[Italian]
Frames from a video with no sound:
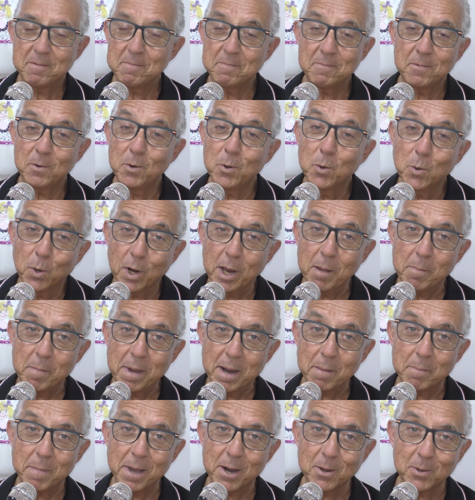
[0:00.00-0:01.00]
Luca
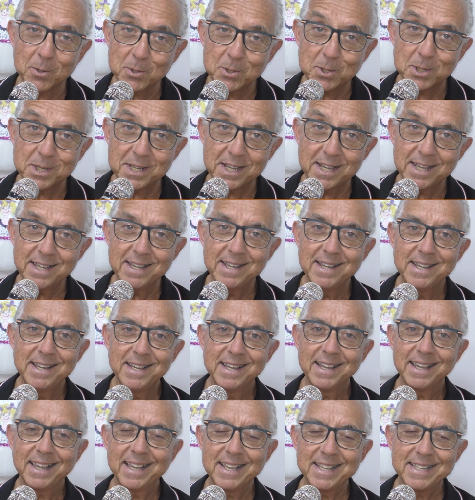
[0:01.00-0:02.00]
Barbarossa,
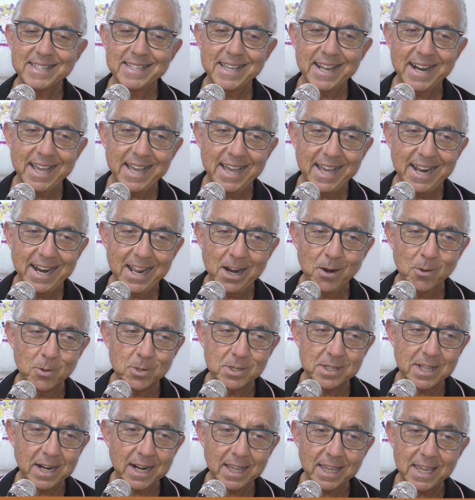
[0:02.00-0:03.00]
che sarà la
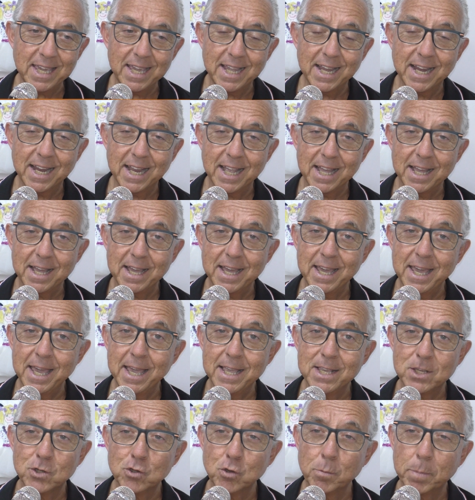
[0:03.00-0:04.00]
nostra chicca,
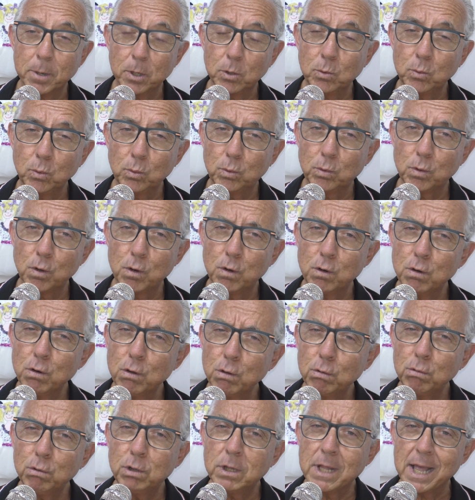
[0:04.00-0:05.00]
e soprattutto
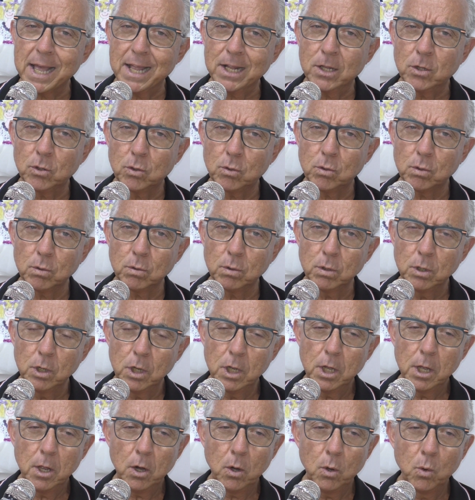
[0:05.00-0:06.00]
non tanto
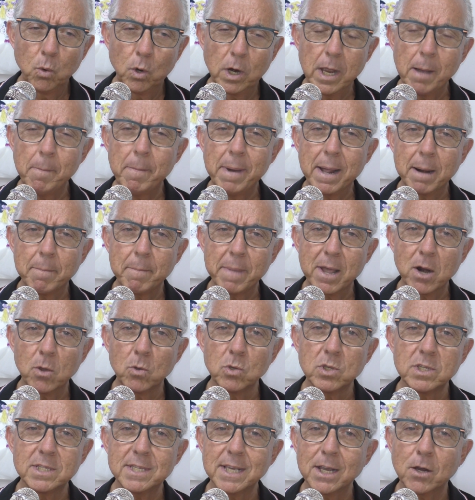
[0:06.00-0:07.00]
Luca
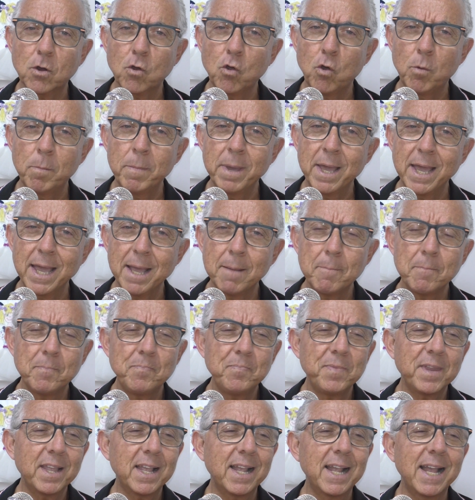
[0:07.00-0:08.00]
Barbarossa come
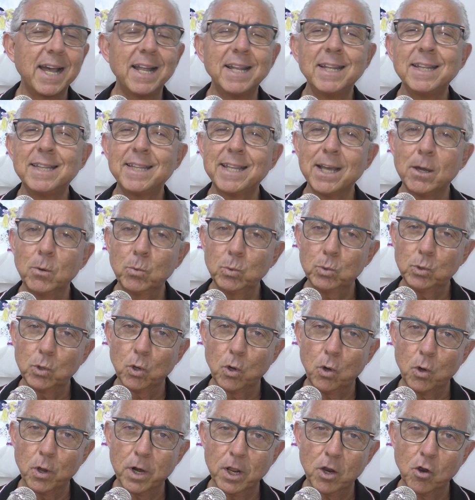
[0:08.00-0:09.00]

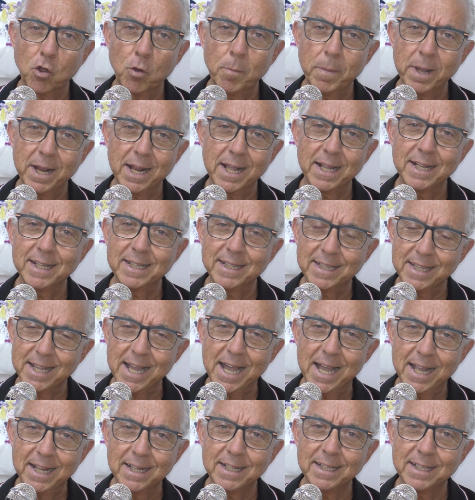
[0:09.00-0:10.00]
cantautore, come
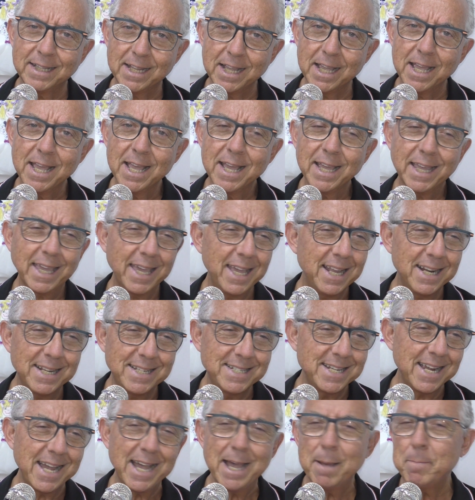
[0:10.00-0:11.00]
cantante, che
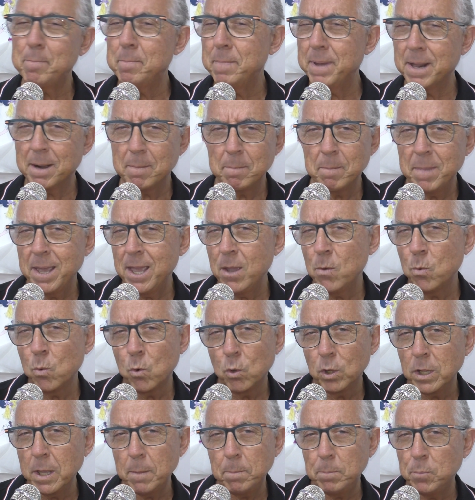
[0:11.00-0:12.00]
già per me è
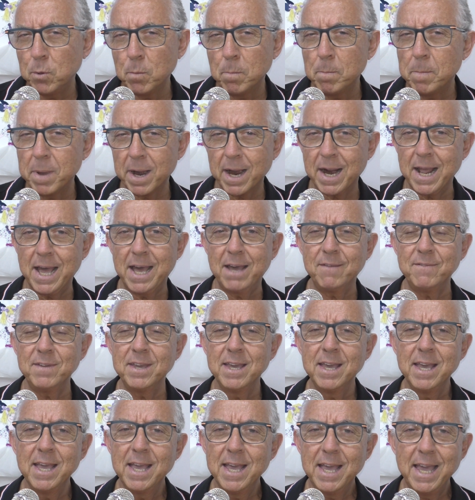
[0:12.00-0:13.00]
uno dei più bravi,
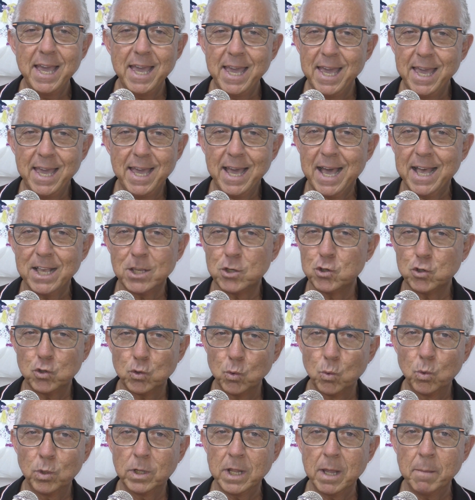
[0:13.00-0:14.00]
è
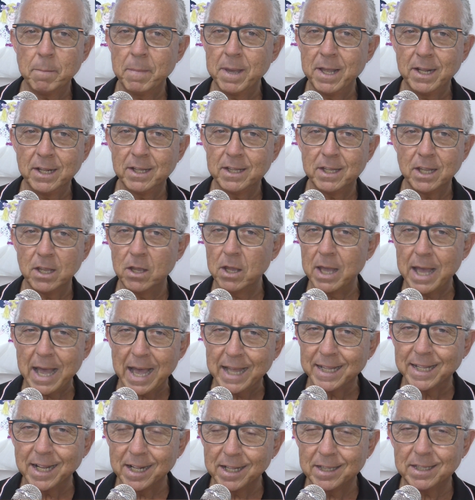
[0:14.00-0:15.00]
assolutamente
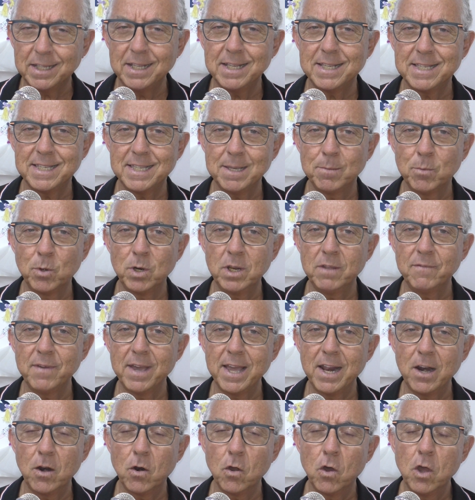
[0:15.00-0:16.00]
ad altissimo
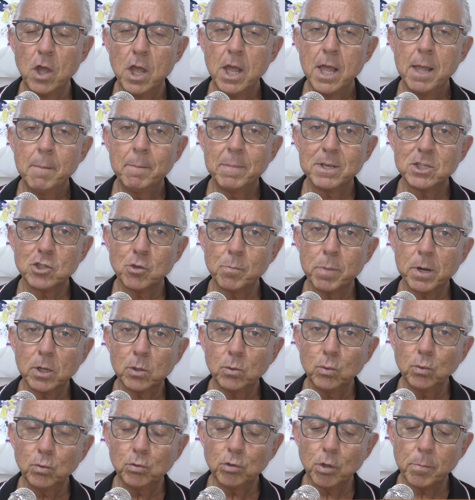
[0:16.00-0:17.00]
livello, ma
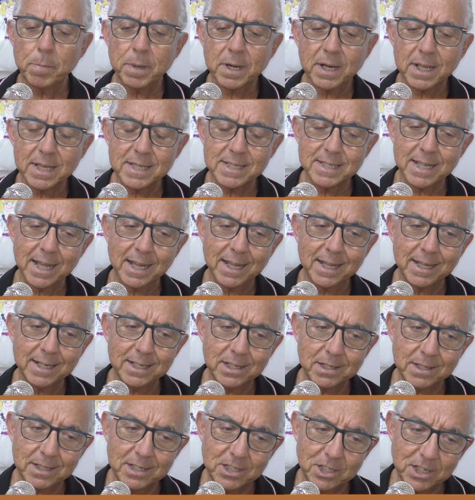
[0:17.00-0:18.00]
soprattutto perché sta
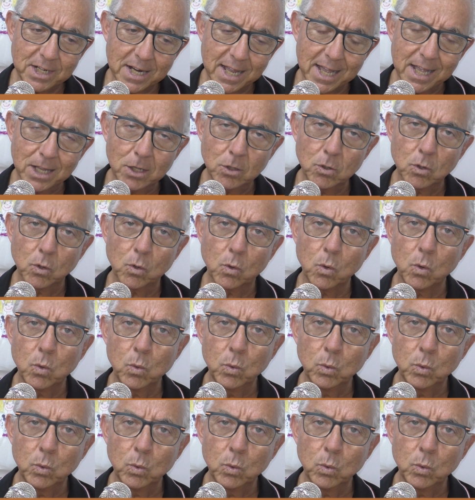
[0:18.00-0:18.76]
girando con